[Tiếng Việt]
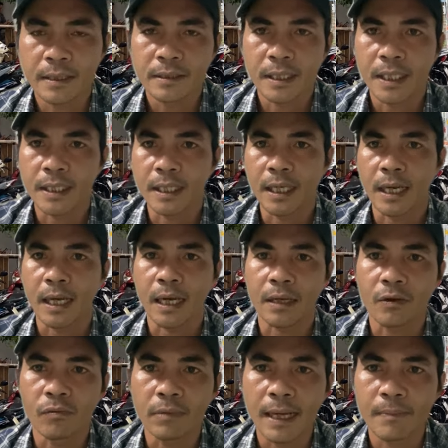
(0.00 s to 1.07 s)
thì à,
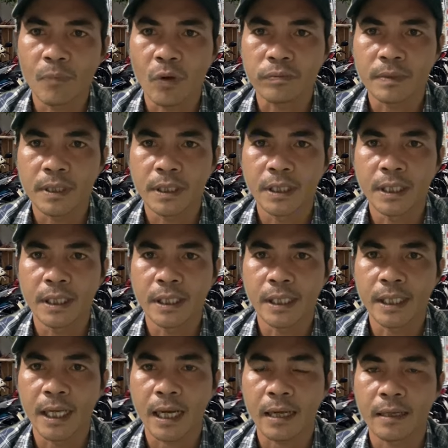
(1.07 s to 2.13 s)
cũng là một
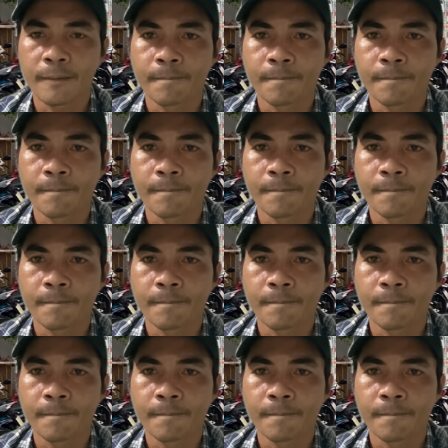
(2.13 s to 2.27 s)
người à,